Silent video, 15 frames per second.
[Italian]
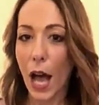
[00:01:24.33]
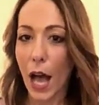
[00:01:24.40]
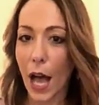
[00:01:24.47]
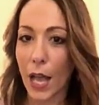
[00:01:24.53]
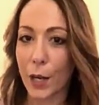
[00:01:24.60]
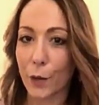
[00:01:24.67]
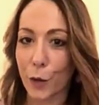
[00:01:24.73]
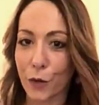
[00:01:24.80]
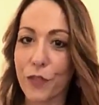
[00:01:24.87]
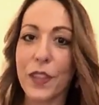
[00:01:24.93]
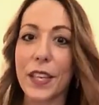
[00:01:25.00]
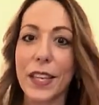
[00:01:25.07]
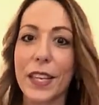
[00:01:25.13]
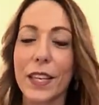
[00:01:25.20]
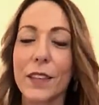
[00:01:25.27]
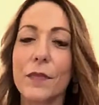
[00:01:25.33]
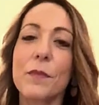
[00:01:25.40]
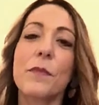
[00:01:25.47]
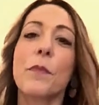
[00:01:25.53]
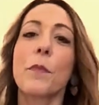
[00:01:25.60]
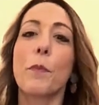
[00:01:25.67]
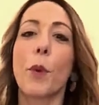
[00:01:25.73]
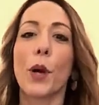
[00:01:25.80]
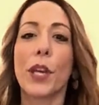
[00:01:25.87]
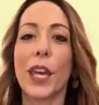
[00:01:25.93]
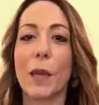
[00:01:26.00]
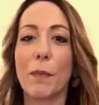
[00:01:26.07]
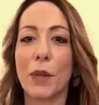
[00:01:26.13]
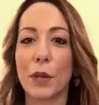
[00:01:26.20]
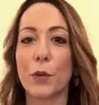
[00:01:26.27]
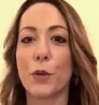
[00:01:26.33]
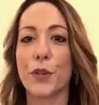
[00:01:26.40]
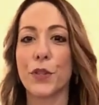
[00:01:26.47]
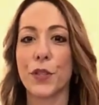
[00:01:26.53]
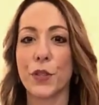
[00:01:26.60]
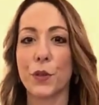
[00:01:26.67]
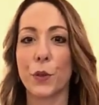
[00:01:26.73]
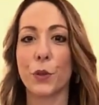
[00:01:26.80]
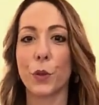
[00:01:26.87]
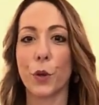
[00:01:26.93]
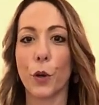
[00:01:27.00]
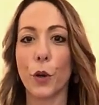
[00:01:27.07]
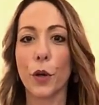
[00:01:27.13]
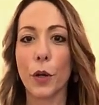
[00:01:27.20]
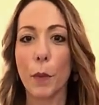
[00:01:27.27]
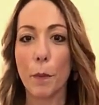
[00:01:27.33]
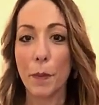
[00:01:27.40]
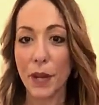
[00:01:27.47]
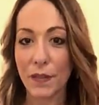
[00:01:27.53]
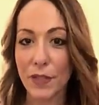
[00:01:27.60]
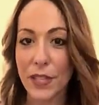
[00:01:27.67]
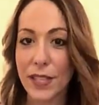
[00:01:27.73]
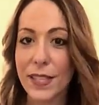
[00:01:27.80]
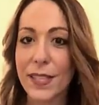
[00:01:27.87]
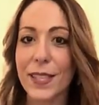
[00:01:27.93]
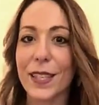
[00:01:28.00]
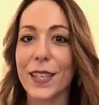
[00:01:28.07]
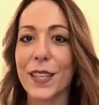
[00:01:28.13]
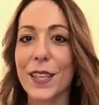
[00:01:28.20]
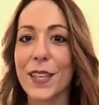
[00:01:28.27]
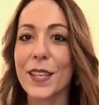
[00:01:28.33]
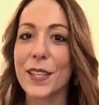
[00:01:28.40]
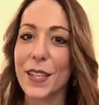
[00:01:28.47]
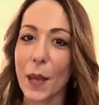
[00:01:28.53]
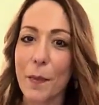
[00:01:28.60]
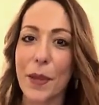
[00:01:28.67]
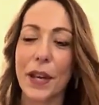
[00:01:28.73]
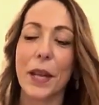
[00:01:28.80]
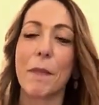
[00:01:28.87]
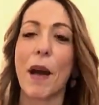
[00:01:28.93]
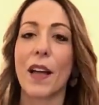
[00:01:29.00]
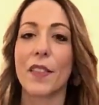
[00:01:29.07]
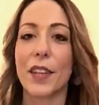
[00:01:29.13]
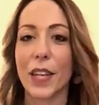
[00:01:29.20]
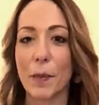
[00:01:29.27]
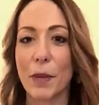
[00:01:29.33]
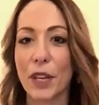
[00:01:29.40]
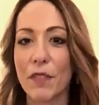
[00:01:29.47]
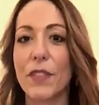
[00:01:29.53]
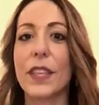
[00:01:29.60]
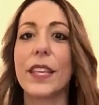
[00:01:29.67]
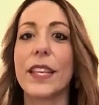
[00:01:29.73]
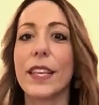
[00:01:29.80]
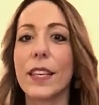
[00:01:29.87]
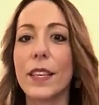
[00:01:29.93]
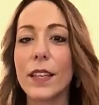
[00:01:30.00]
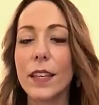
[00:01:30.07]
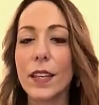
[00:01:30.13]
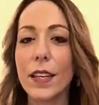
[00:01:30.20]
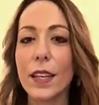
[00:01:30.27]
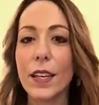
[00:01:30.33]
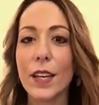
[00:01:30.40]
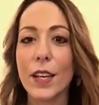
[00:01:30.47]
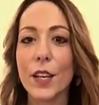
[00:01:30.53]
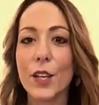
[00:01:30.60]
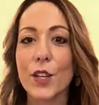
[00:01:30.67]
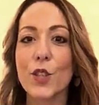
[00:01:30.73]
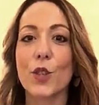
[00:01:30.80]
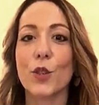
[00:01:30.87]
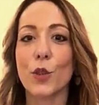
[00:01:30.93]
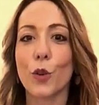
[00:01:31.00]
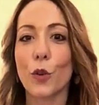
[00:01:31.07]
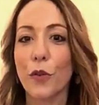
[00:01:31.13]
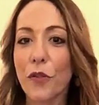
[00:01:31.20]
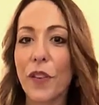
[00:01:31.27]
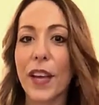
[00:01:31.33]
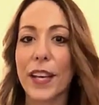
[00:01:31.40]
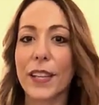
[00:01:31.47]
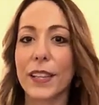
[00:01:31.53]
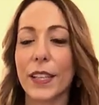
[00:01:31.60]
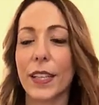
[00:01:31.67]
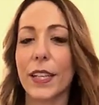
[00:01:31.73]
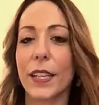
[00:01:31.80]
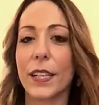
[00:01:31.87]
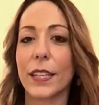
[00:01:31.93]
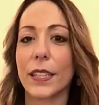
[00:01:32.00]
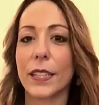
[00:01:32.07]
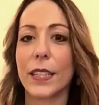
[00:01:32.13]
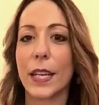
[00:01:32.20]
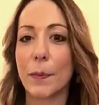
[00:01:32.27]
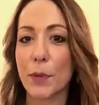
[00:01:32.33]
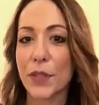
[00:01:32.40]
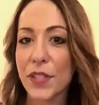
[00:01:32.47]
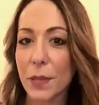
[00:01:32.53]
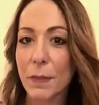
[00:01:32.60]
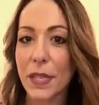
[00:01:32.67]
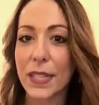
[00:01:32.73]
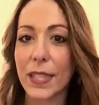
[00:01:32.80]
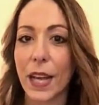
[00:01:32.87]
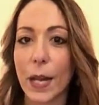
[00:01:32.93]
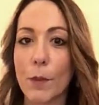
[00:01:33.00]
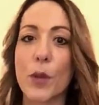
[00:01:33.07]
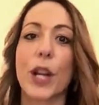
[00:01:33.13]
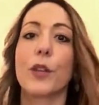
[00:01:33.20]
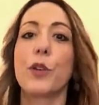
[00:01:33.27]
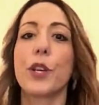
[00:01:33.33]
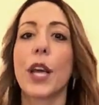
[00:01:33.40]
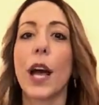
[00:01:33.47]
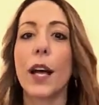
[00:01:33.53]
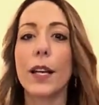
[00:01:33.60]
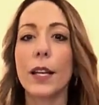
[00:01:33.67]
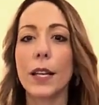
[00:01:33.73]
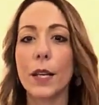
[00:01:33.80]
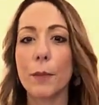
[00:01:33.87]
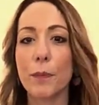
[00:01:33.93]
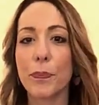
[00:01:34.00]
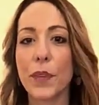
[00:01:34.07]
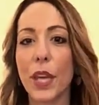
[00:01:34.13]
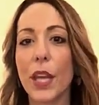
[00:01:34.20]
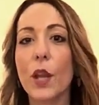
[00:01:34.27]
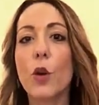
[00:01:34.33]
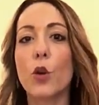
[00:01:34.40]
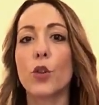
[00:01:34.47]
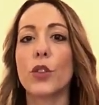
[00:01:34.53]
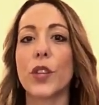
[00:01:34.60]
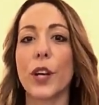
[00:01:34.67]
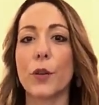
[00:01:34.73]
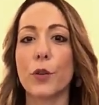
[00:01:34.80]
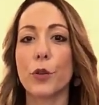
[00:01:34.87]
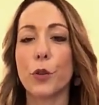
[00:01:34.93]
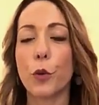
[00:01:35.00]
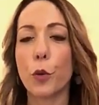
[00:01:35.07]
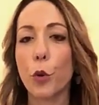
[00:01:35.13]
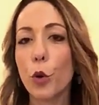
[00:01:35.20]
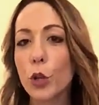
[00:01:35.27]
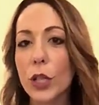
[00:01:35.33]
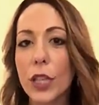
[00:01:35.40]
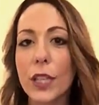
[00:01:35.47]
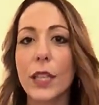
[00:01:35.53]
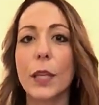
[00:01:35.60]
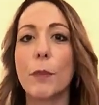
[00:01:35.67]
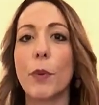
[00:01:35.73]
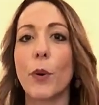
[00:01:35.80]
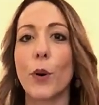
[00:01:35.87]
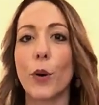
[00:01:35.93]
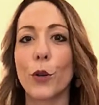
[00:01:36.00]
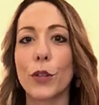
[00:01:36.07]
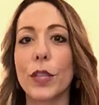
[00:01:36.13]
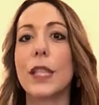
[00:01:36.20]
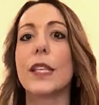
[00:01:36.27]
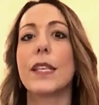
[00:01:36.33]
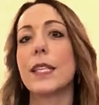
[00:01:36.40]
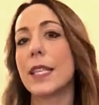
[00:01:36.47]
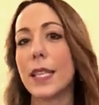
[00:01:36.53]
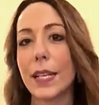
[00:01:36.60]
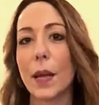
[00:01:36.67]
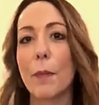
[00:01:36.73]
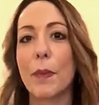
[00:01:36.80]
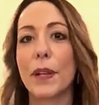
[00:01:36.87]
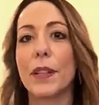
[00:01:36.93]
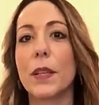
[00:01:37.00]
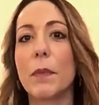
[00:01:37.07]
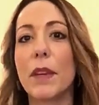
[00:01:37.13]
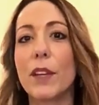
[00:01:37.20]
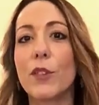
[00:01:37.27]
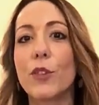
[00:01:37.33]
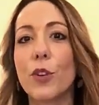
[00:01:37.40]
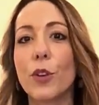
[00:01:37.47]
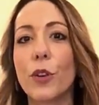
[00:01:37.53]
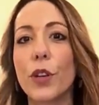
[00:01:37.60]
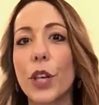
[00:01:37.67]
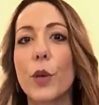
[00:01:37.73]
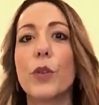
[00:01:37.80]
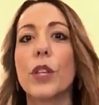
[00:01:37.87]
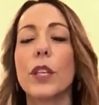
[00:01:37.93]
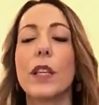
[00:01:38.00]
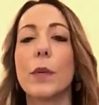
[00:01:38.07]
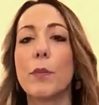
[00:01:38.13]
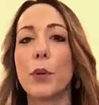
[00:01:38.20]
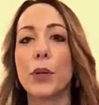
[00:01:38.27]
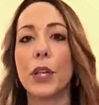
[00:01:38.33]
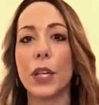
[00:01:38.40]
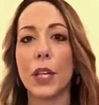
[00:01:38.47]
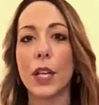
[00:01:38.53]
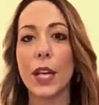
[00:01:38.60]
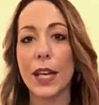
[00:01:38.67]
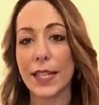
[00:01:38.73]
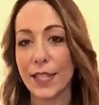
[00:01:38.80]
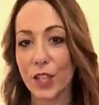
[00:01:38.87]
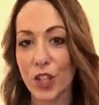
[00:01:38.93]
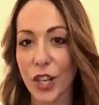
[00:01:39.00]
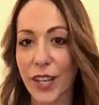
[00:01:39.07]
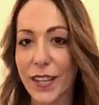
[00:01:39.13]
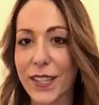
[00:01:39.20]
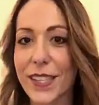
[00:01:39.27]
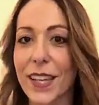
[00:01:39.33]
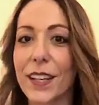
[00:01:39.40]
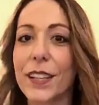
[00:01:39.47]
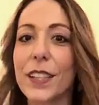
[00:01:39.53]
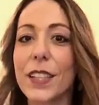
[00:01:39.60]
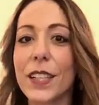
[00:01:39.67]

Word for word: Ai loro figli, poiché i percorsi sono previsti sia per le madri che per i figli, sono offerte eh, delle possibilità laboratoriali che incontrano ogni tipo di stile d'apprendimento e ogni tipo di esigenza,